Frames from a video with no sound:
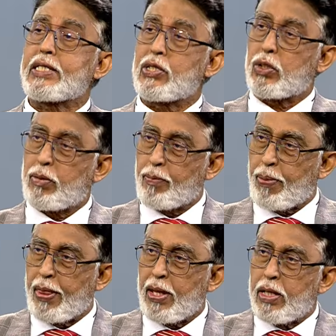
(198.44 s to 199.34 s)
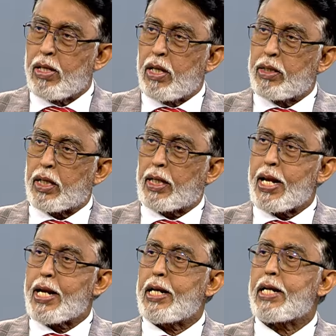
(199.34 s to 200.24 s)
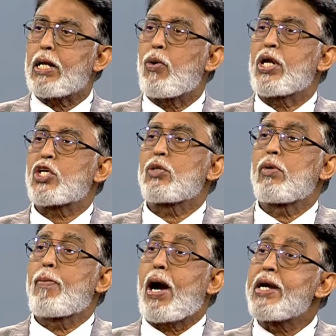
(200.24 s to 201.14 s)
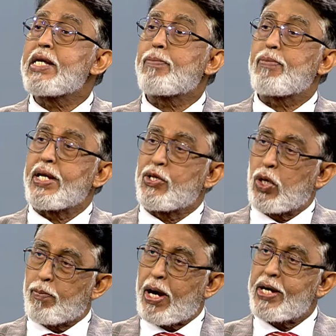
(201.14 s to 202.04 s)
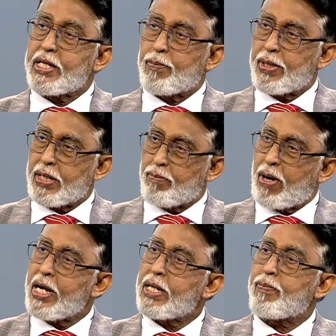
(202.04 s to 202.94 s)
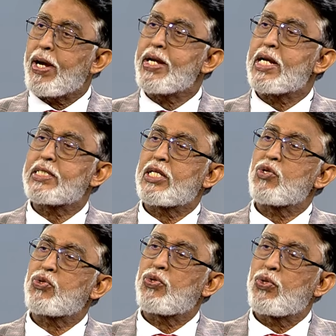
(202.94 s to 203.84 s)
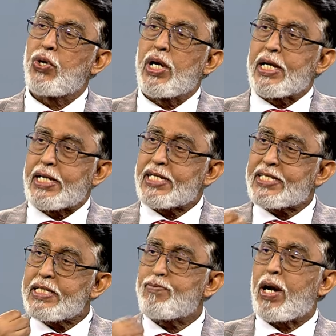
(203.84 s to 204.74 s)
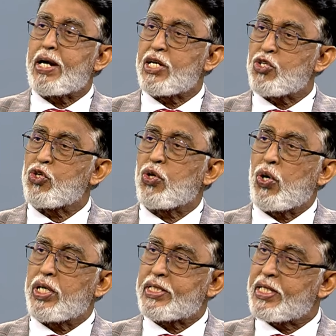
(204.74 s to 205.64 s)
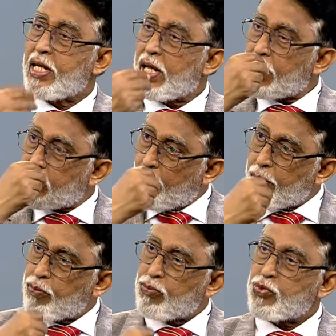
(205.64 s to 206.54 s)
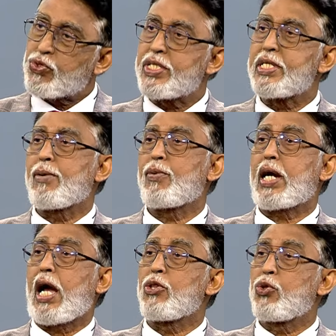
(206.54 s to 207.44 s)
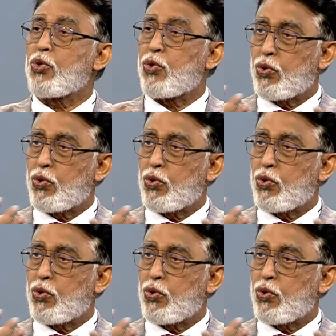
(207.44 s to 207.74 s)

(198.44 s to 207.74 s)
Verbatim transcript: কীরকম ক্যারেক্টারটা অনেক সময় বার্নিং পেন হয় বার্নিং পেন বার্নিং পেনটা সাধারণত অ্যাসিড বার্নের জন্য হয় সেটা আমরা বুঝি যে এবং খাদ্য